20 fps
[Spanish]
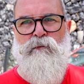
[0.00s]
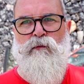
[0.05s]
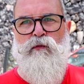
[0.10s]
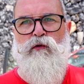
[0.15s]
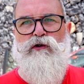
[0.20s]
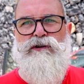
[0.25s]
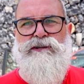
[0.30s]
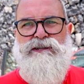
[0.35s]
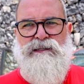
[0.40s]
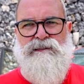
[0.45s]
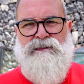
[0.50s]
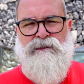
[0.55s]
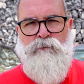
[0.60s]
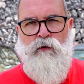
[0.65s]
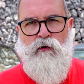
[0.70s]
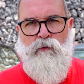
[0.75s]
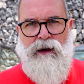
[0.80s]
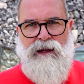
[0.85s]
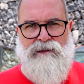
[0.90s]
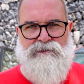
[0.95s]

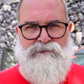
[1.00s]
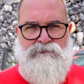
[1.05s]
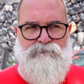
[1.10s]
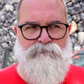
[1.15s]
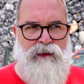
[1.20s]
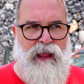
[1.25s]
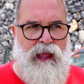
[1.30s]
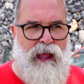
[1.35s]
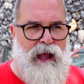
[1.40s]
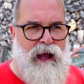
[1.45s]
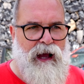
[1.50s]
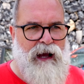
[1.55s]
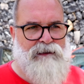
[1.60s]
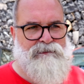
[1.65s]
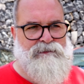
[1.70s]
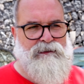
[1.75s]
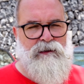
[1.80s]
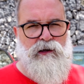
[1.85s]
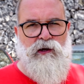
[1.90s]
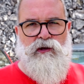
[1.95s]
muchísimo más.
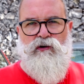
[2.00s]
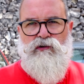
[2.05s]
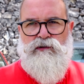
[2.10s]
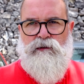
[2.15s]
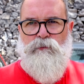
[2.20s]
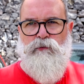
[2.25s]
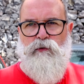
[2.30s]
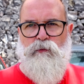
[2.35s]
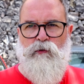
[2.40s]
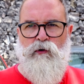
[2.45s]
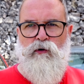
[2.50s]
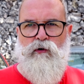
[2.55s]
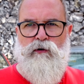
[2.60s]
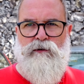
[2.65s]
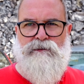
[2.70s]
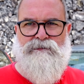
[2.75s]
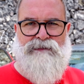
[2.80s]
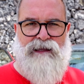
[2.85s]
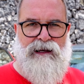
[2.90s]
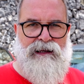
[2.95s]
Así que yo te
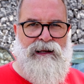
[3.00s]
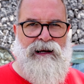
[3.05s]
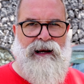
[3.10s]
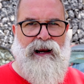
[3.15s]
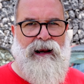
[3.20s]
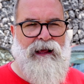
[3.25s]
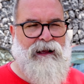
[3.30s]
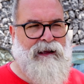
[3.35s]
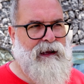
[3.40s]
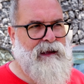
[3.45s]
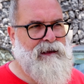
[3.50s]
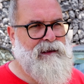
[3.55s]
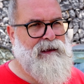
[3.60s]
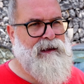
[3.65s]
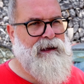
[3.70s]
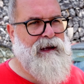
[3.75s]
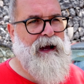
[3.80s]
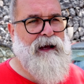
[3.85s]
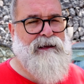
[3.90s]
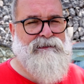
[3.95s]
propongo salir a la
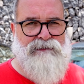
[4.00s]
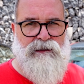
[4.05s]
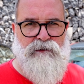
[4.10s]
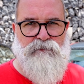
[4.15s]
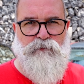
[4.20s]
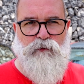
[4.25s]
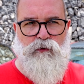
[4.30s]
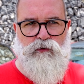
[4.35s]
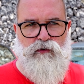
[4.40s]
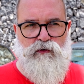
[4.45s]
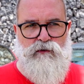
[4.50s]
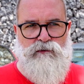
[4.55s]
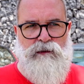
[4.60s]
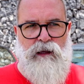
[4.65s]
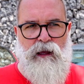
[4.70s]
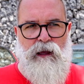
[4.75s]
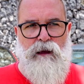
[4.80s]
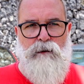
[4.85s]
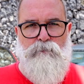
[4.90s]
calle, hacer fotos,